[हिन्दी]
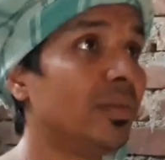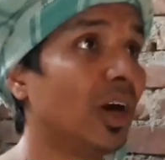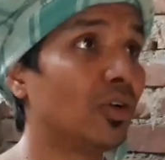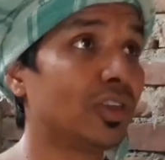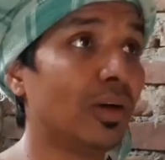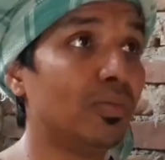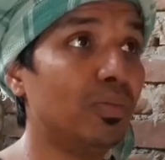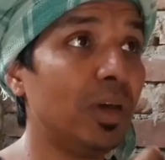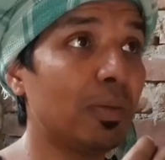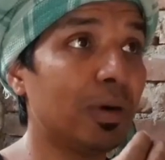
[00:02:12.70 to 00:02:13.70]
ठाकुर साहब
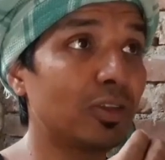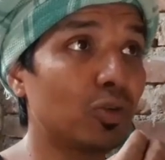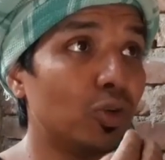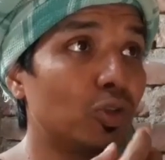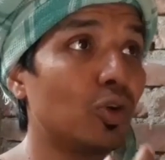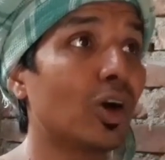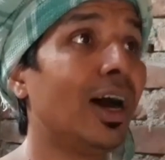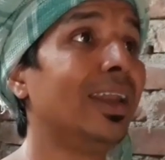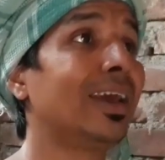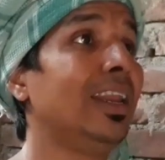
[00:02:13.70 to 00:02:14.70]
मेरे पास खुद को
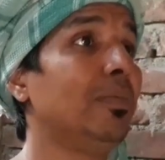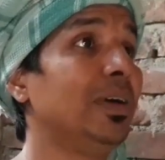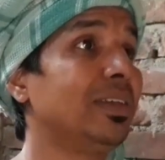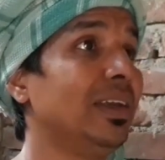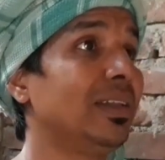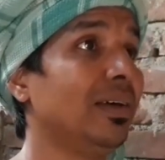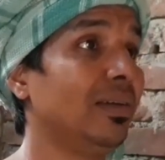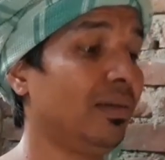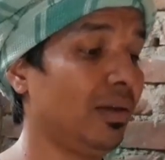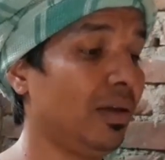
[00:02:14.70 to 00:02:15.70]
खाने के लिए पैसा नहीं था
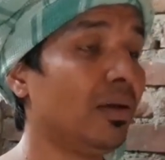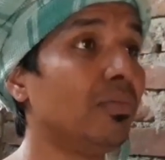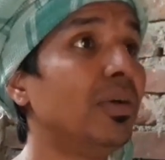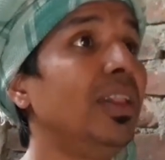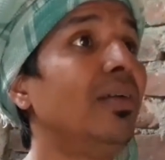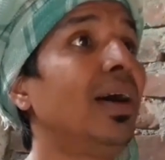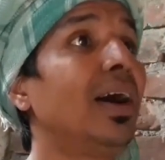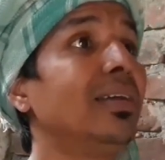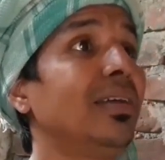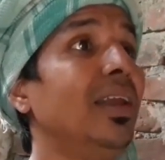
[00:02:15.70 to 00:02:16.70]
मैं दवा
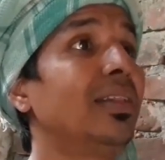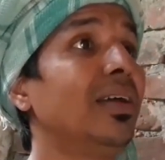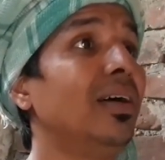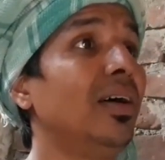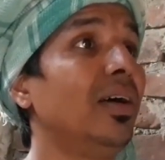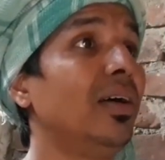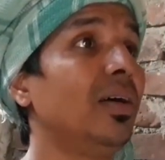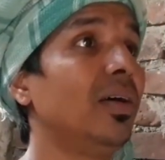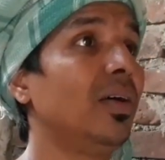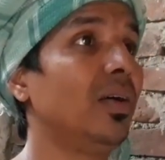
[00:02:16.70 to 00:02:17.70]
कहाँ से लाता तो फिर
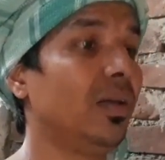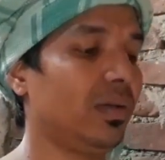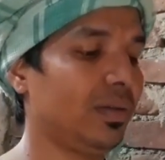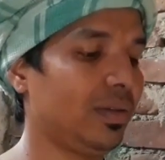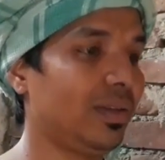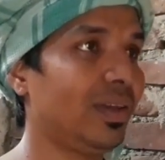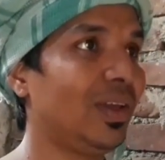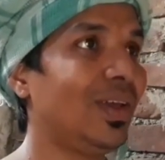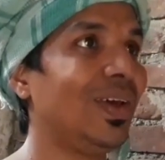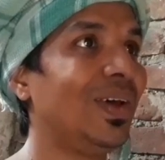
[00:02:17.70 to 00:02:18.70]
कहाँ से
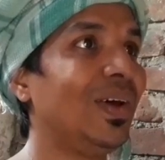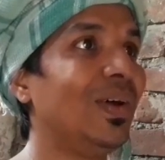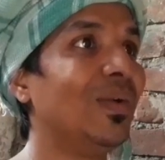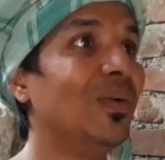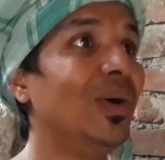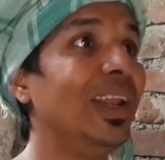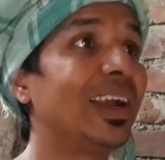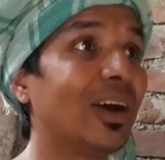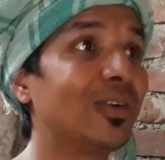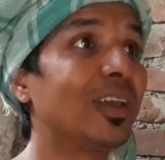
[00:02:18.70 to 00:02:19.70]
लाए रामलाल वही ना
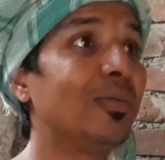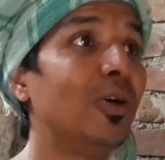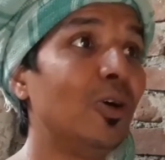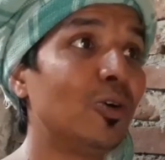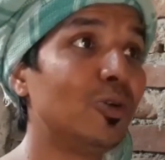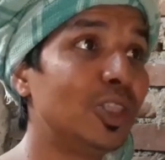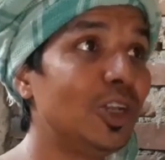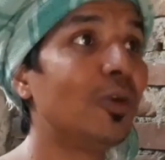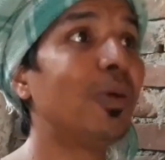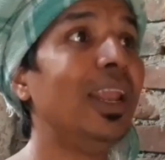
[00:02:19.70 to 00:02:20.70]
ठाकुर साहब कुछ
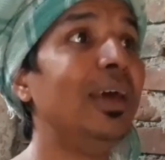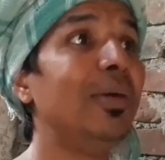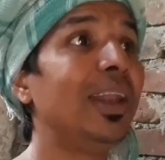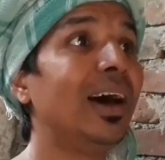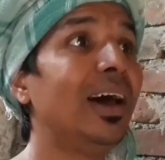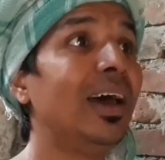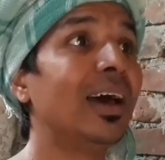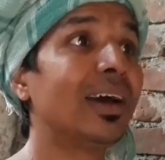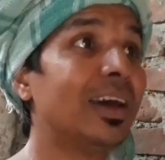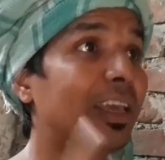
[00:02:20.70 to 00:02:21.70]
दिनों पहले मैं ना
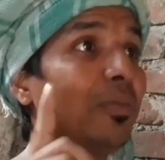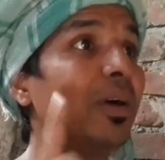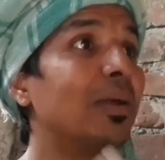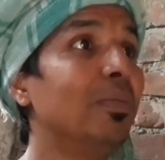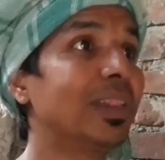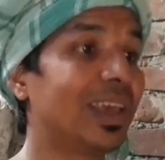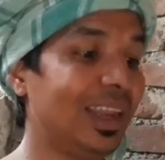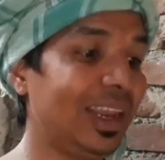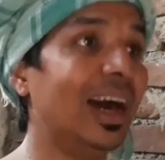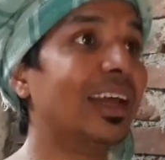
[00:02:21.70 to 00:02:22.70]
घर की मरम्मत के
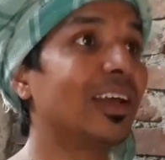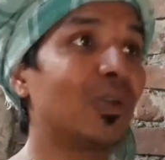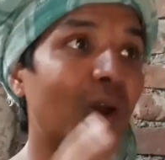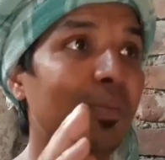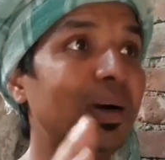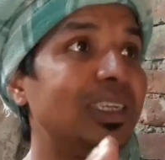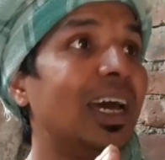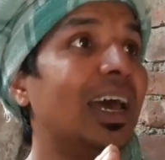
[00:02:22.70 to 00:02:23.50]
लिए लाया था थोड़ा बचा